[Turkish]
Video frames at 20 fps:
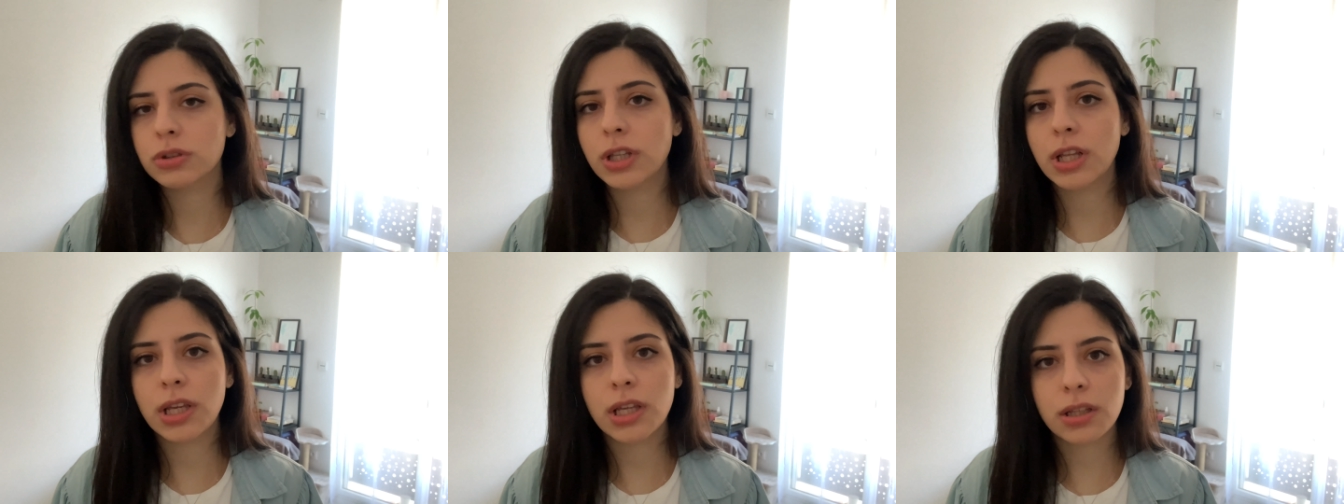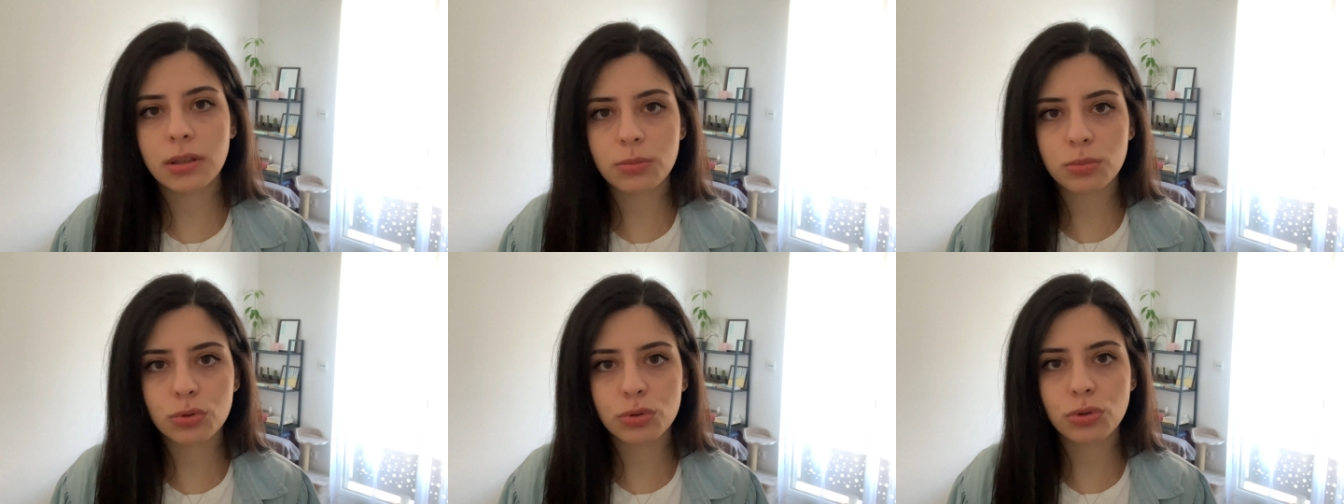
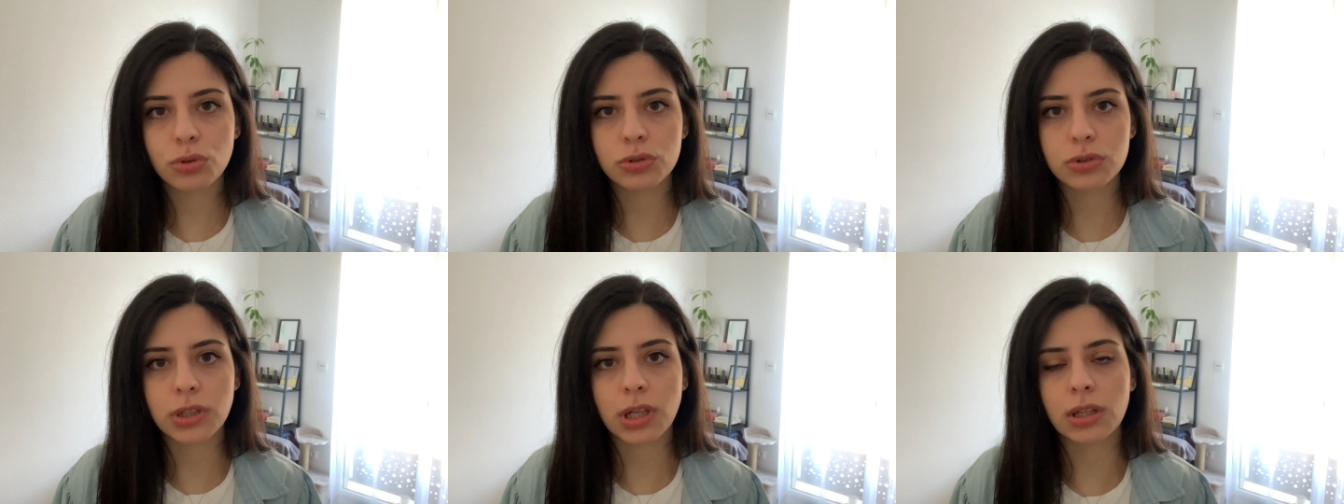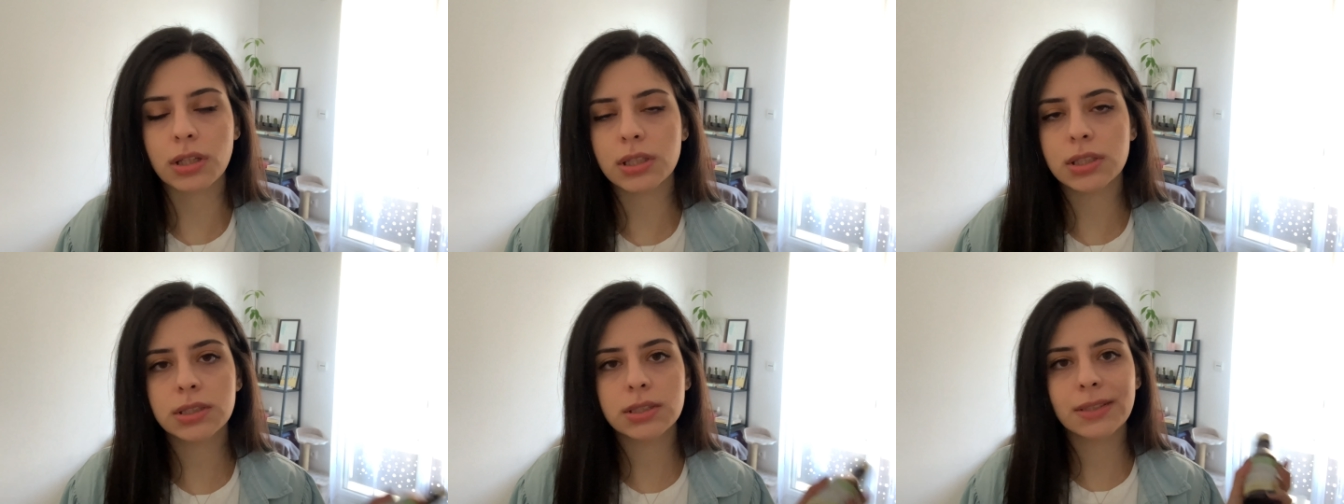Neyini
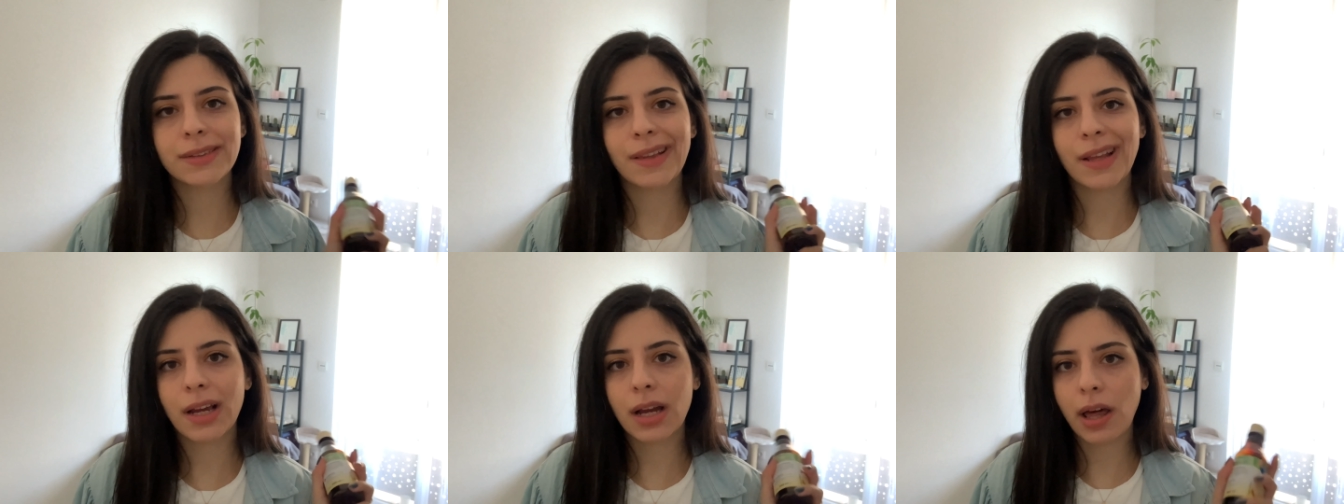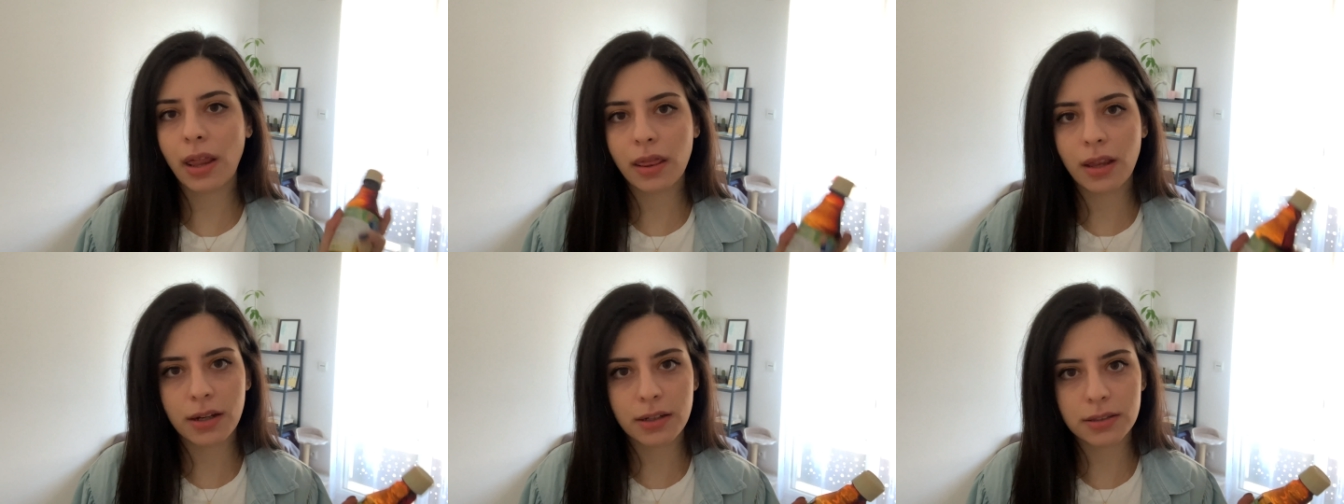buluyorsanız, ne
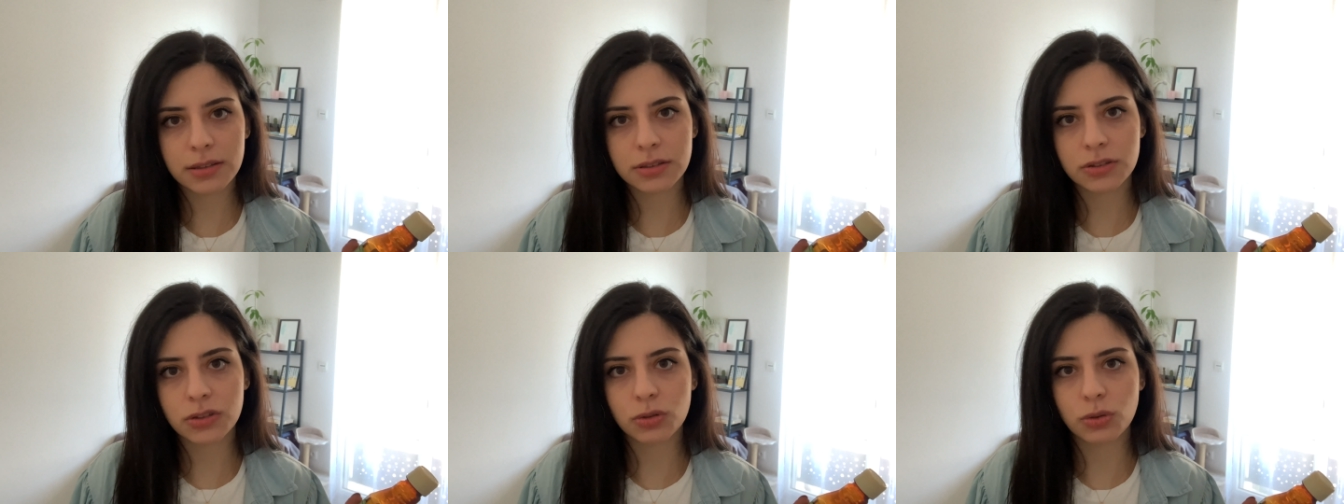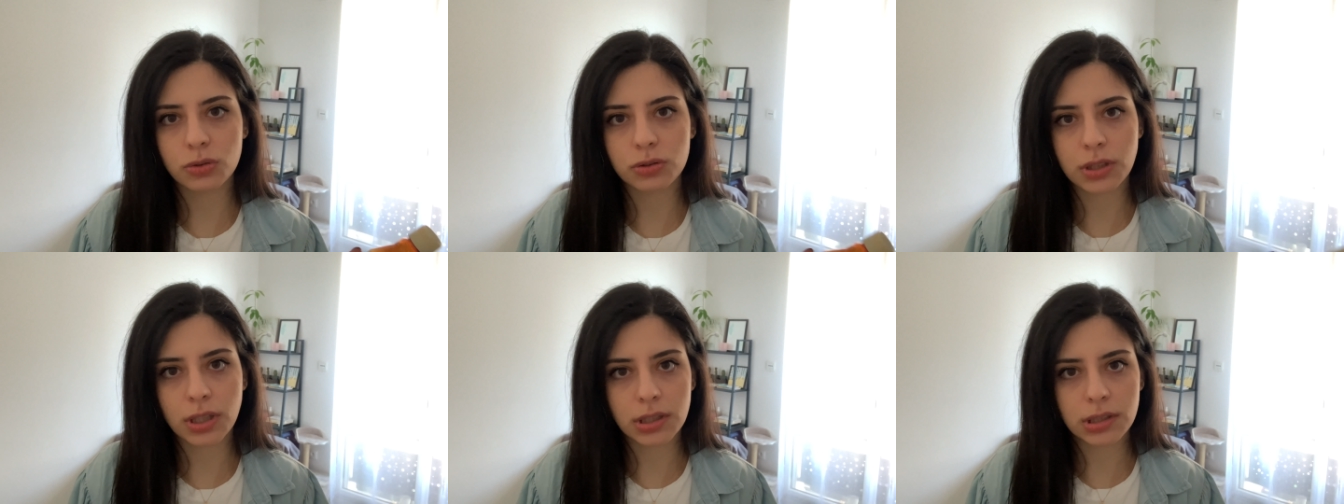kadar
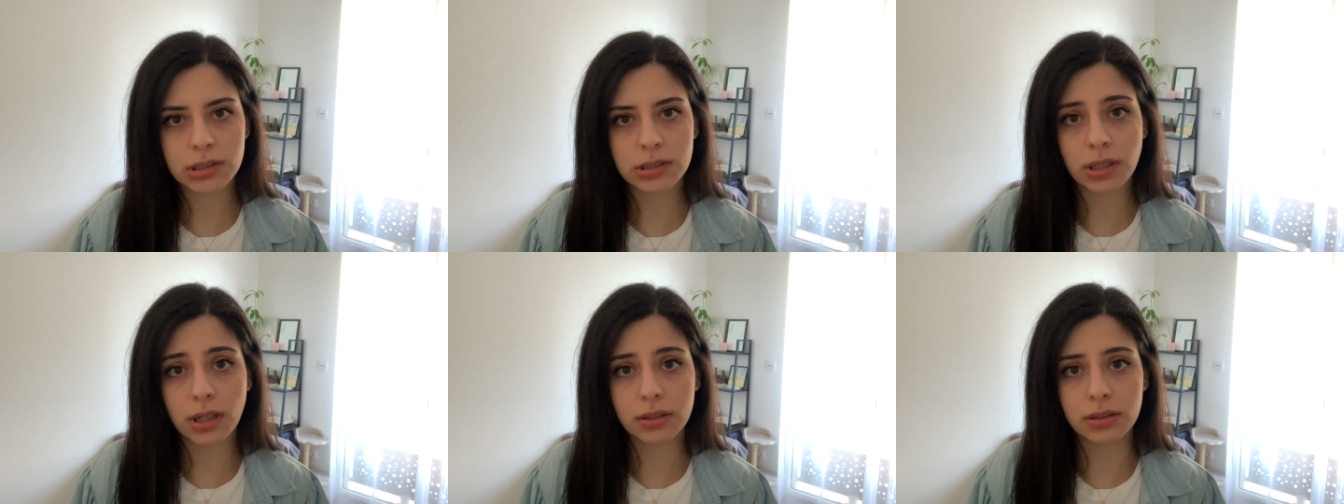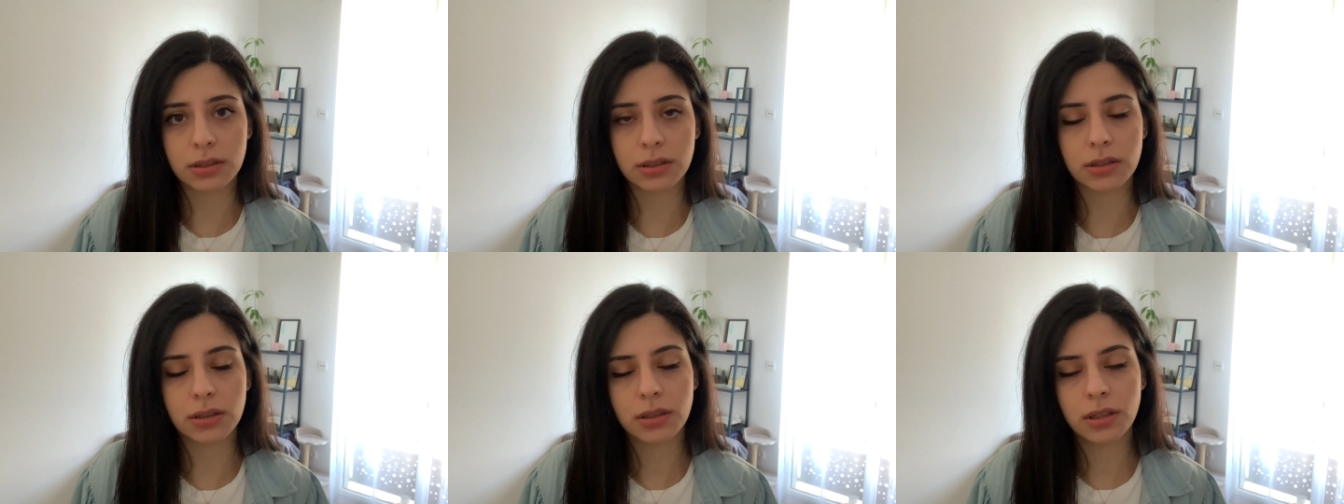istiyorsanız
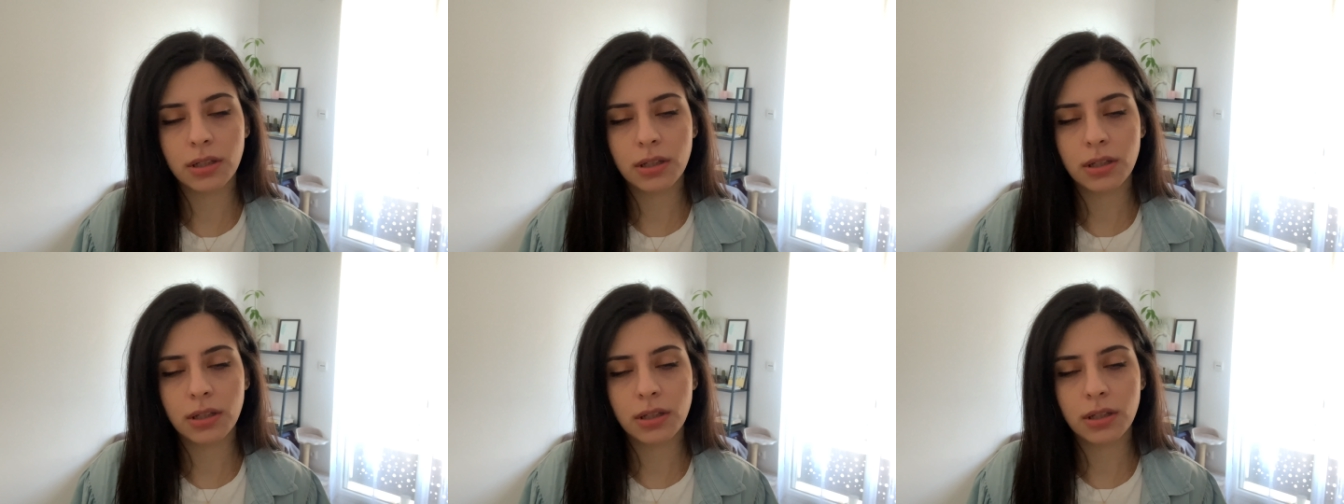atın.